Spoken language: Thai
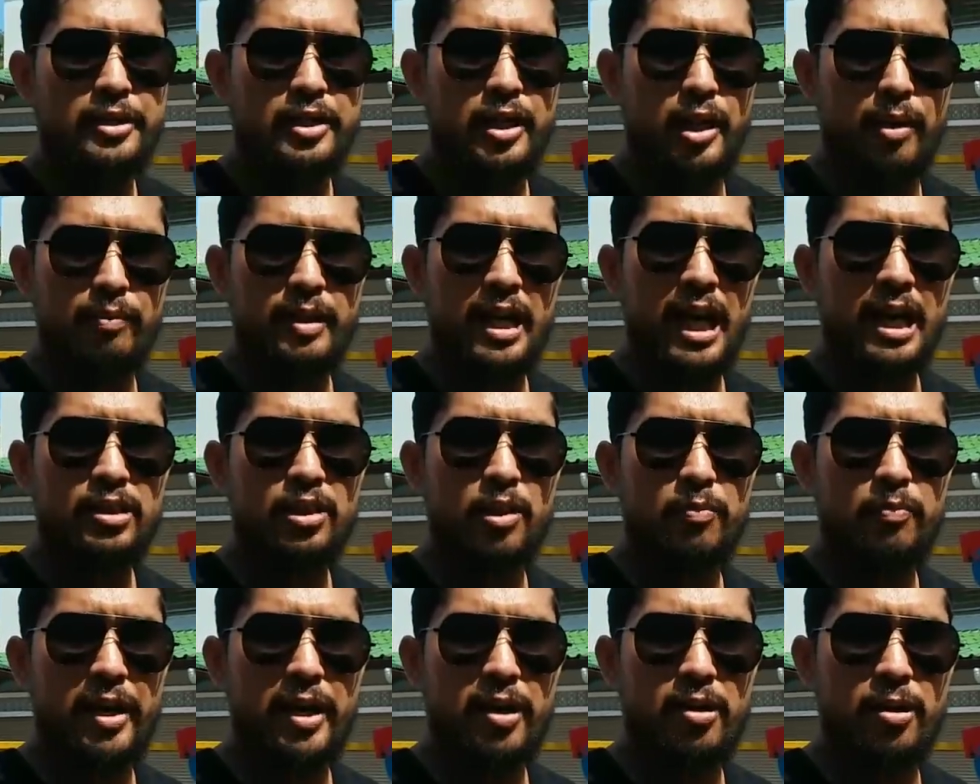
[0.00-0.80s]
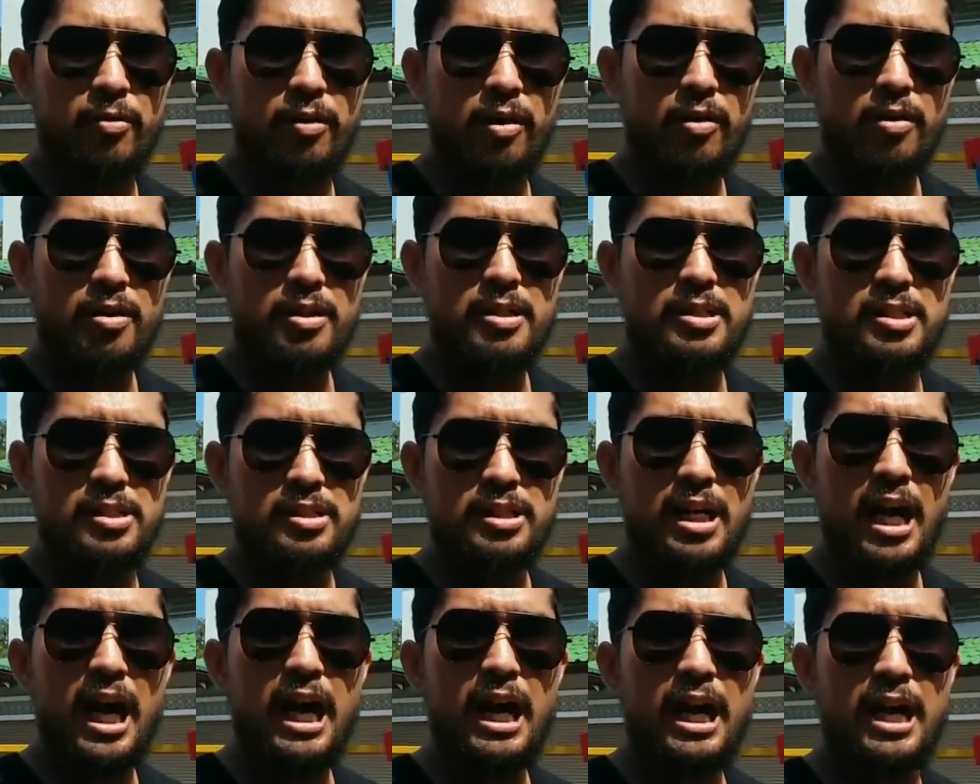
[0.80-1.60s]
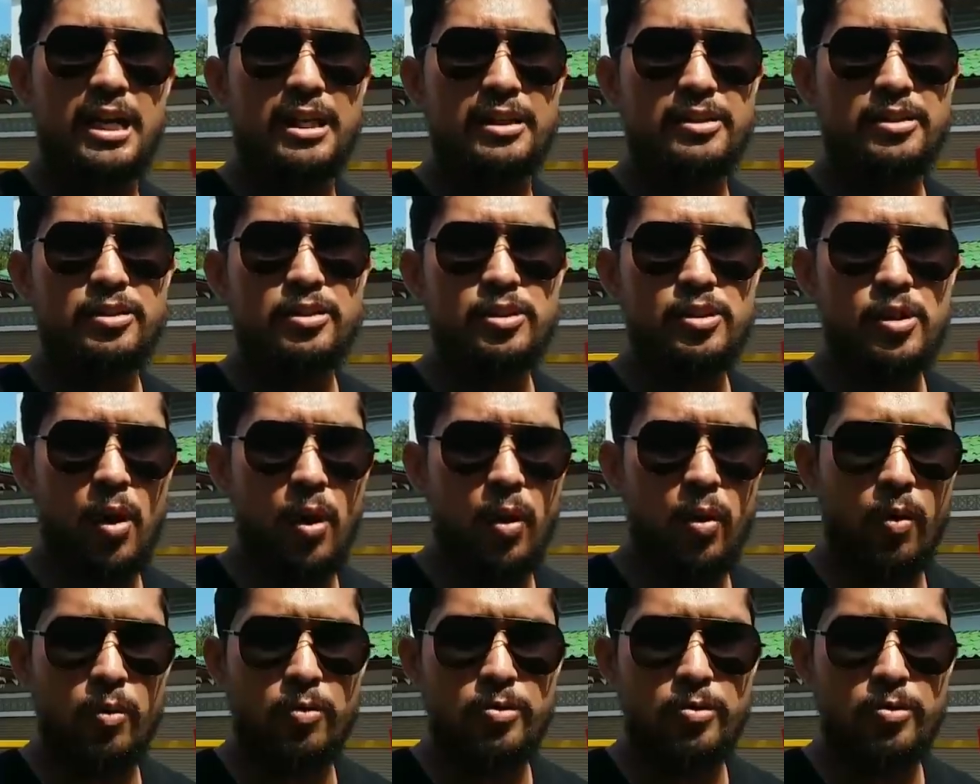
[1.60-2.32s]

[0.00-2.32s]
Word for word: สำหรับท่าต่อไปของเราก็คือท่าโท